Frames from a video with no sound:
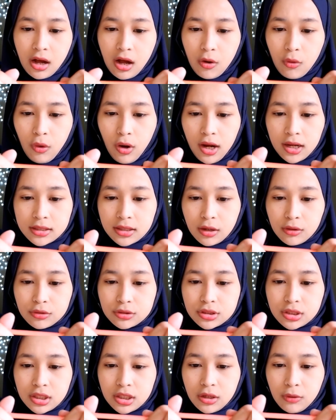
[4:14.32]
aku nggak tahu
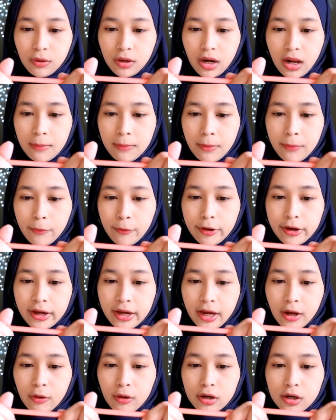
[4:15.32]
sih ini warna apa pokoknya
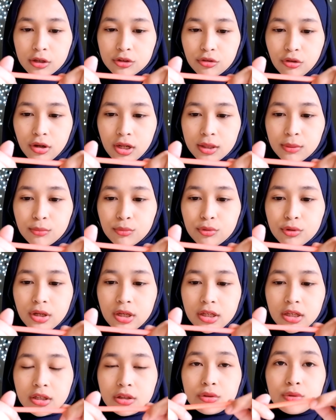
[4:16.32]
kayak warna coklat muda
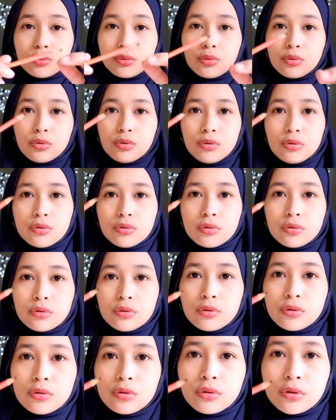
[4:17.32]
gitu
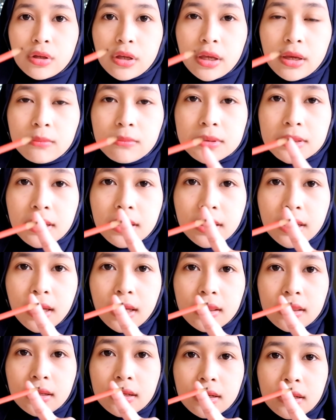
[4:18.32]
kayak bisa
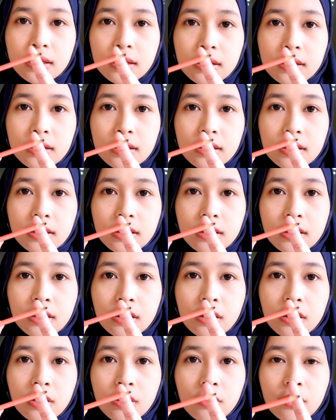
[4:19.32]
lihat ini
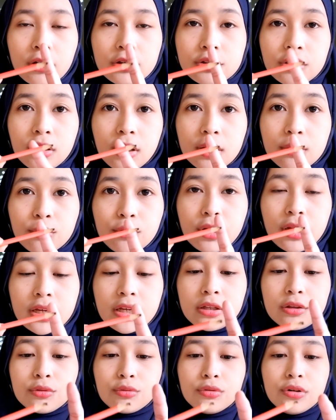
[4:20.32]
coklat muda
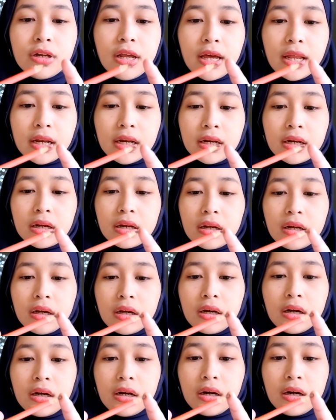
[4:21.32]
gitu dan
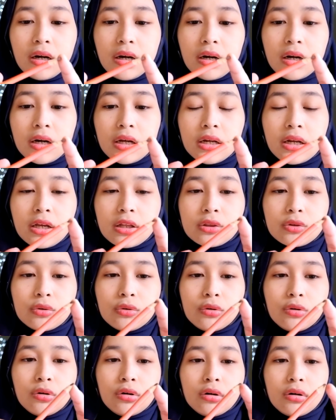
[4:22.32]
uh, dia
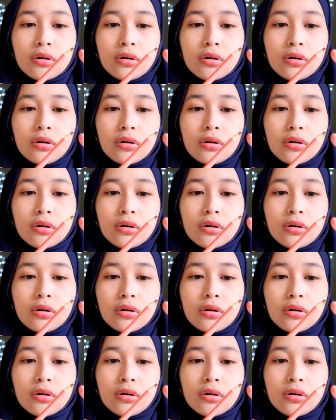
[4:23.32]
itu